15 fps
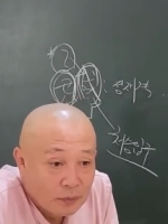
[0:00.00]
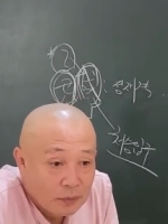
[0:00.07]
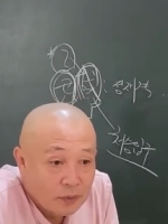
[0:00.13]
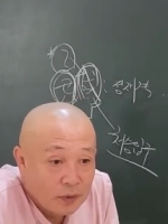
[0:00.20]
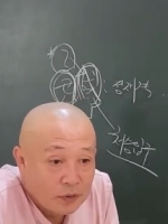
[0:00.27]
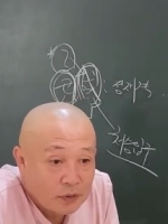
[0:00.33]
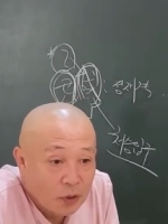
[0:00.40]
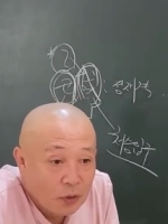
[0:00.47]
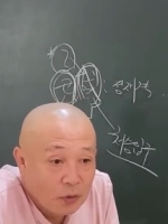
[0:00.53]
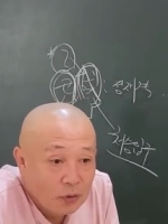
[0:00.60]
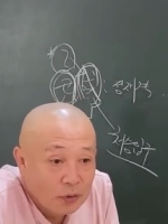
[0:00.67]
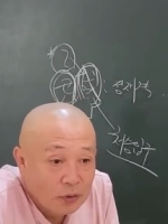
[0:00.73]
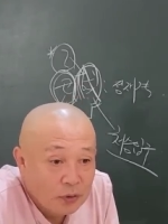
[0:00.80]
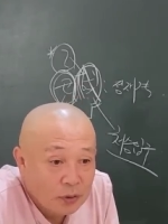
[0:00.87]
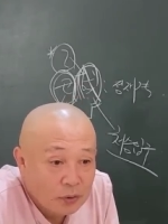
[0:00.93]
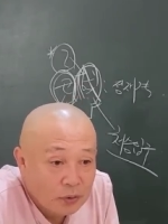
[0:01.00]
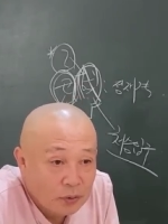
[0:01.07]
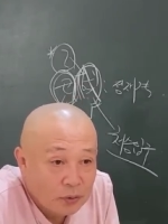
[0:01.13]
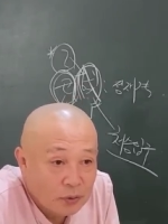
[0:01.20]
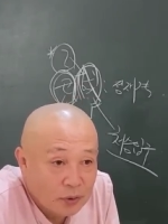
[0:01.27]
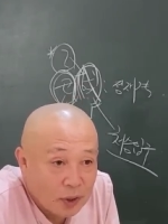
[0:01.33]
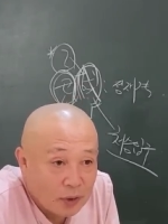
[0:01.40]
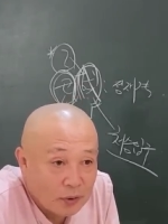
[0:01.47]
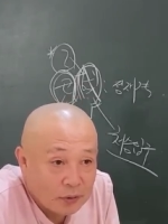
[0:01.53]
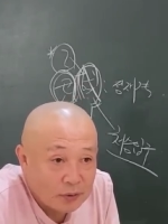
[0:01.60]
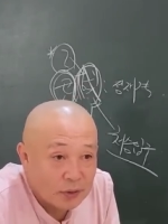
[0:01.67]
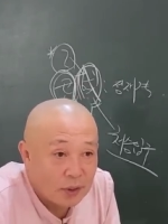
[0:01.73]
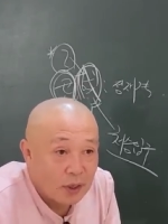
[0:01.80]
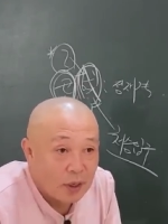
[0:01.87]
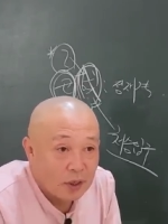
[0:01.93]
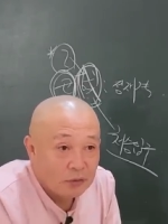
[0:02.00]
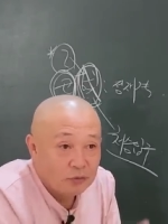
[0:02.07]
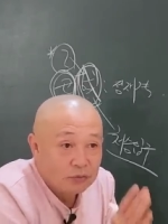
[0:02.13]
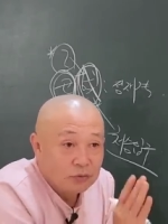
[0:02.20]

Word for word: 그게 정신으로 들어가는 거잖아.